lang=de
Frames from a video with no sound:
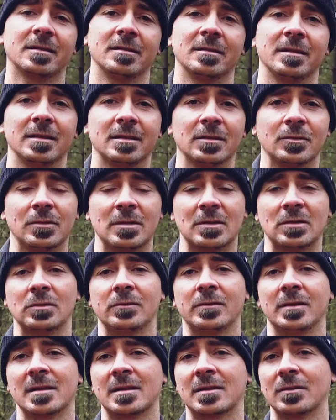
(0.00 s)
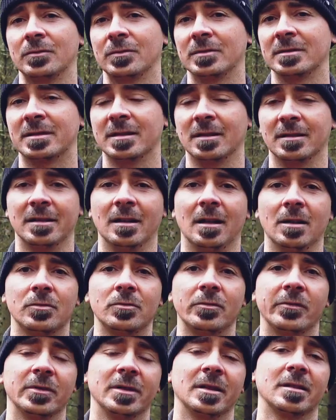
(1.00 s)
drin hätte oder sowas und ja, der
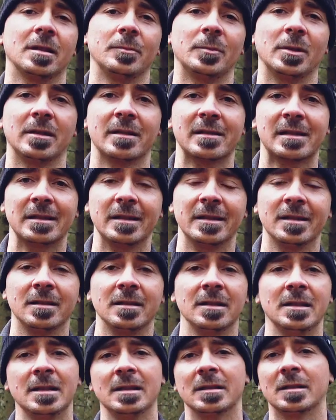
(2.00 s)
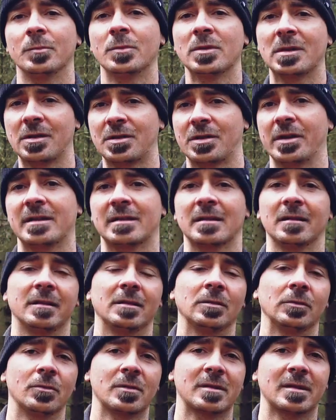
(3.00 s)
Akku von der Kamera ist leer, dann müsste ich extra
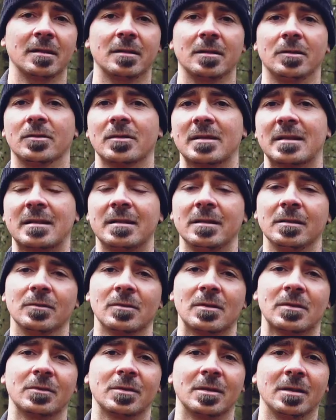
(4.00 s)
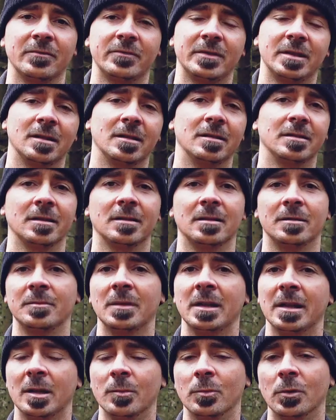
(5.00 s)
den Rucksack ausziehen und so dann wieder in der,
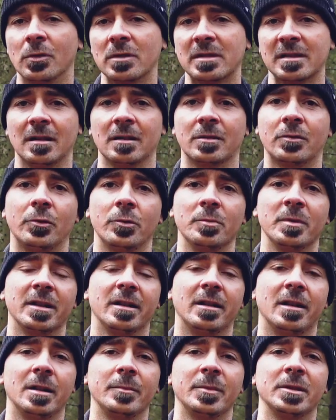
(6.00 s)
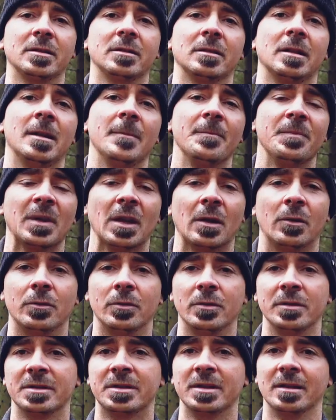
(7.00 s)
im Rucksack rumkramen.
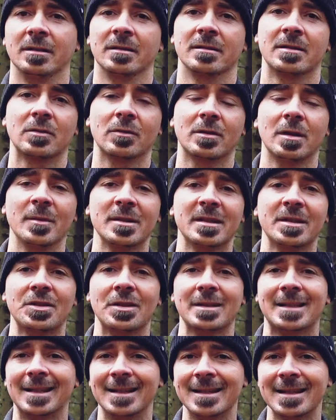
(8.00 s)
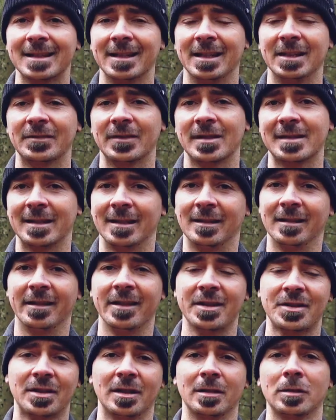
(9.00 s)
Und ja, so kann man sich das Ganze etwas
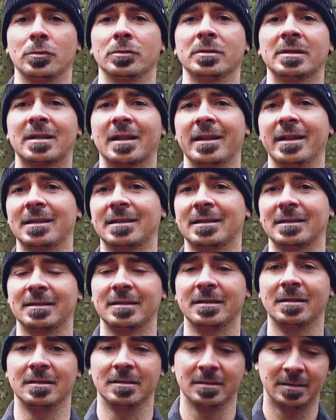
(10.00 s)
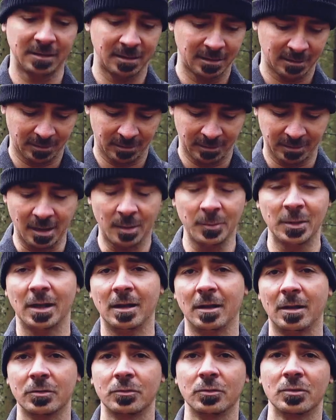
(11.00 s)
erleichtern und trägt ja den äh,
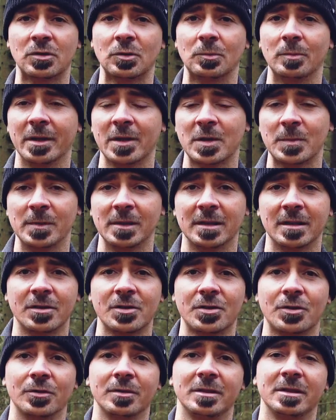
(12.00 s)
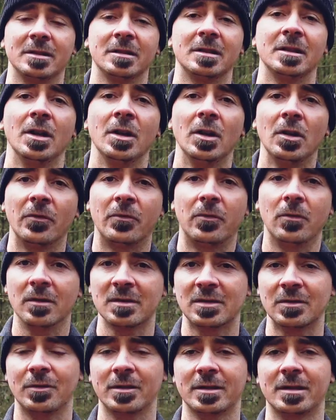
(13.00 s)
Kameraakku zum Beispiel dann schon hier
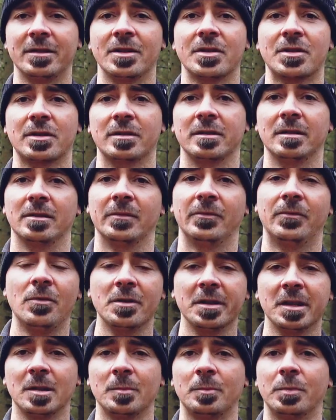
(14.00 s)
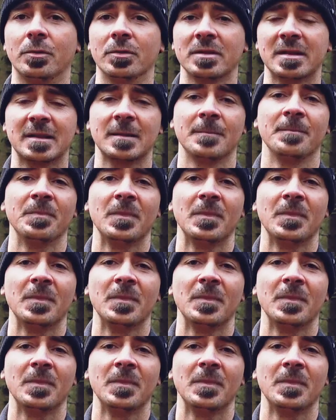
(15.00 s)
vorsorglich ja, hier vor der Brust